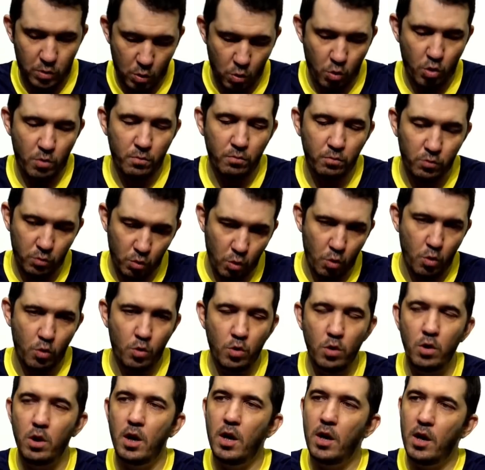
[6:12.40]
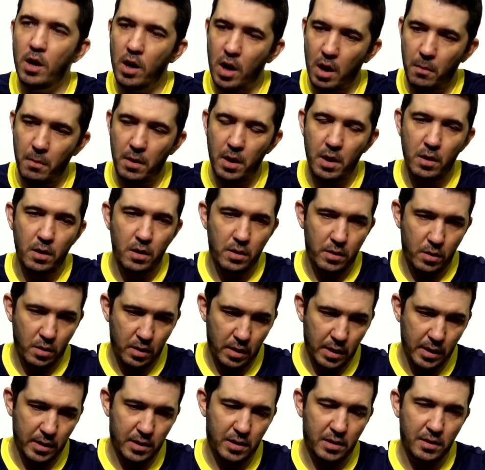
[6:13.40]
diyorum doğru ama
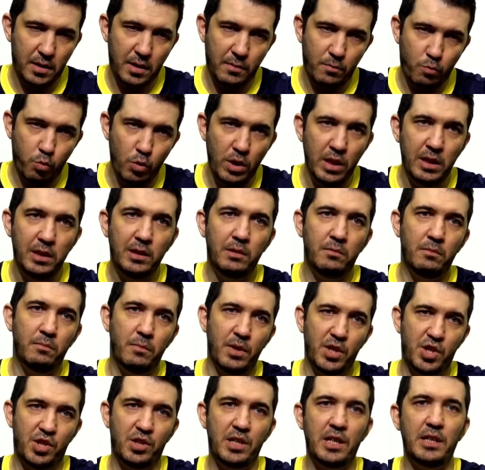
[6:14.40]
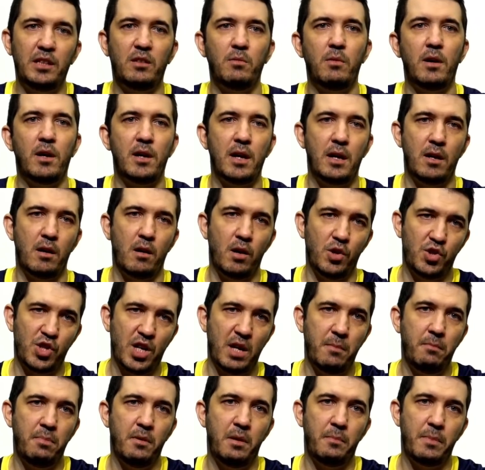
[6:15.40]
aslında bu yıl başından itibaren
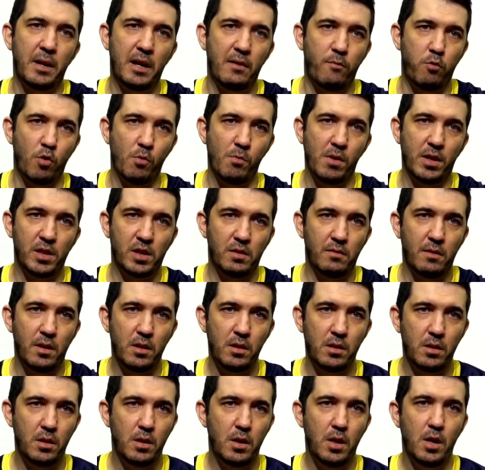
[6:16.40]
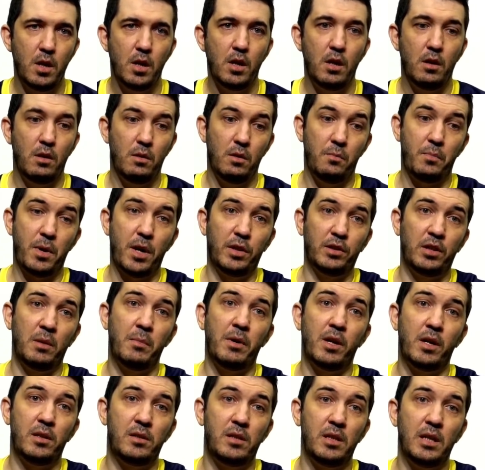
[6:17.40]
acayip bir performans var. E,
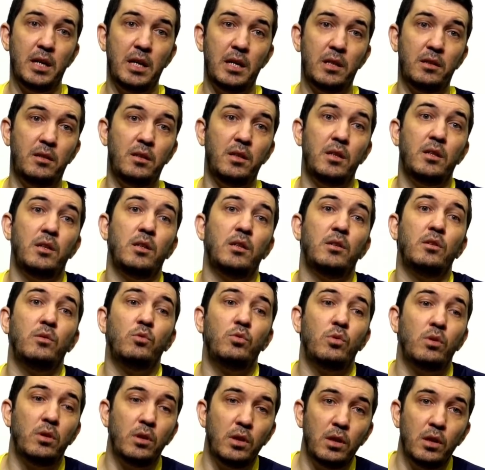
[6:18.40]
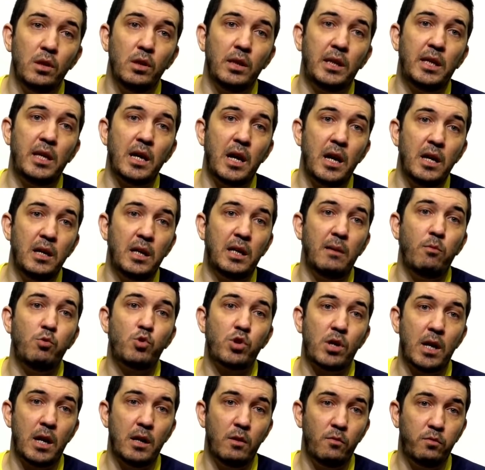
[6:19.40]
pandemi arasına girdi. iki ay, iki
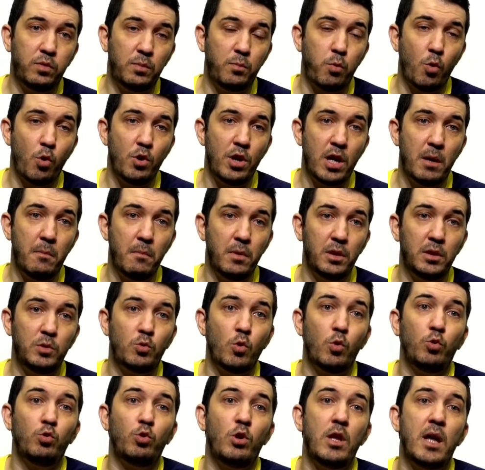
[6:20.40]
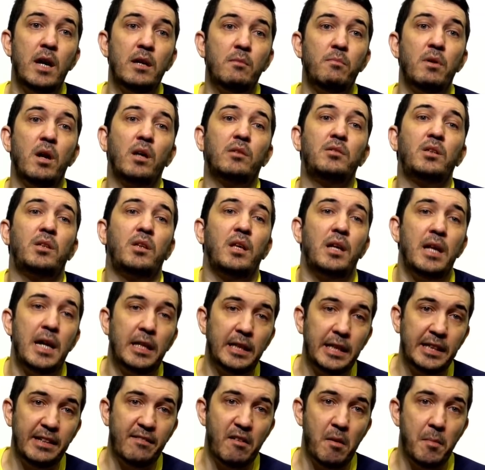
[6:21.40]
buçuk ay futbol oynanmadı döndüler. Bıraktıkları
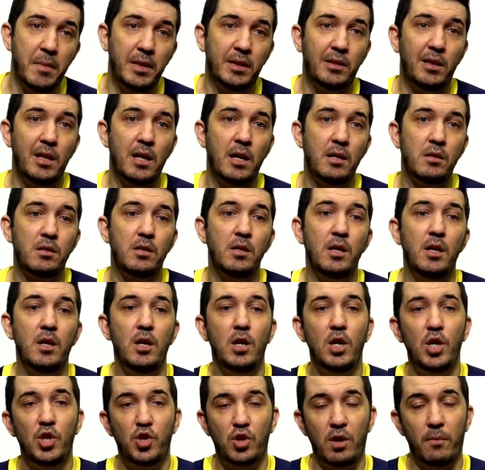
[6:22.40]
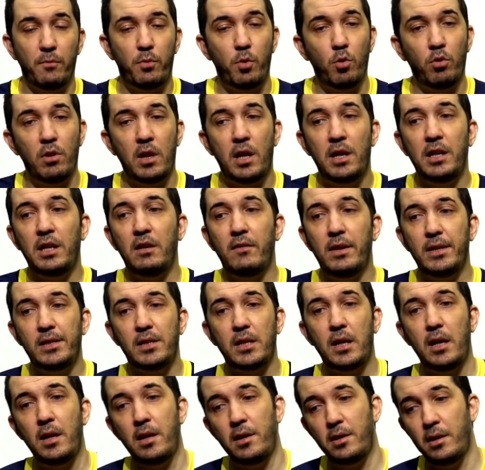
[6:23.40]
yerden devam ettiler. Şampiyonlar Ligi
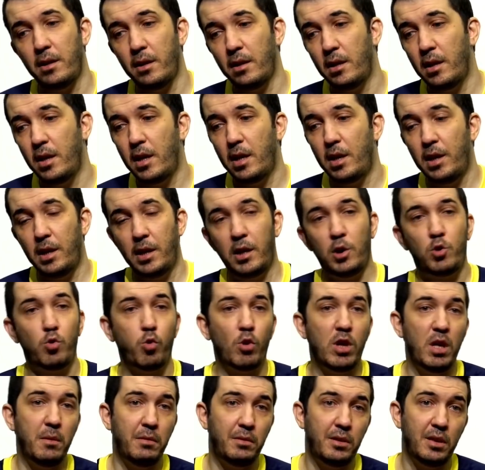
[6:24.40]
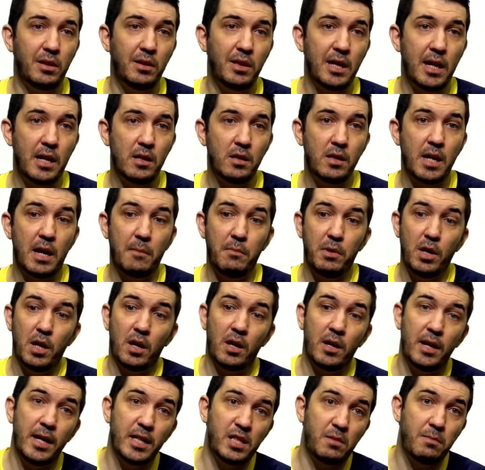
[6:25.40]
vesaire. Ligi çok iyi bitirdiler. Yani bir
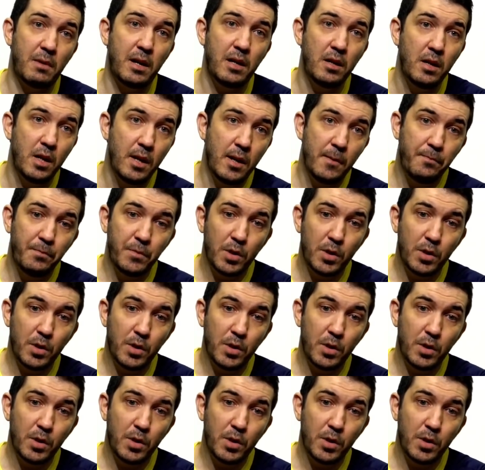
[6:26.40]
ara resmen